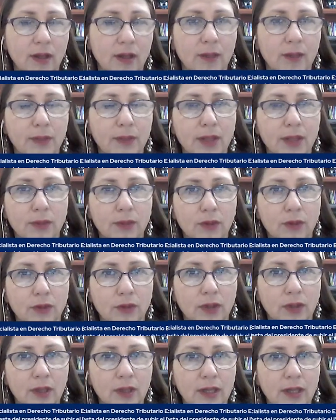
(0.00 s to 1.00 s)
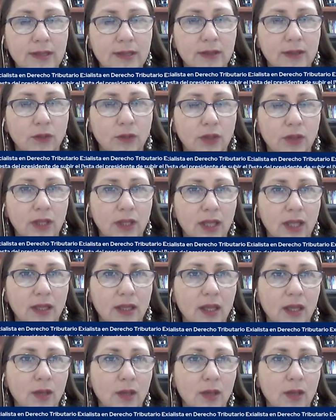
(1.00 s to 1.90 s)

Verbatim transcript: apremio de la inseguridad,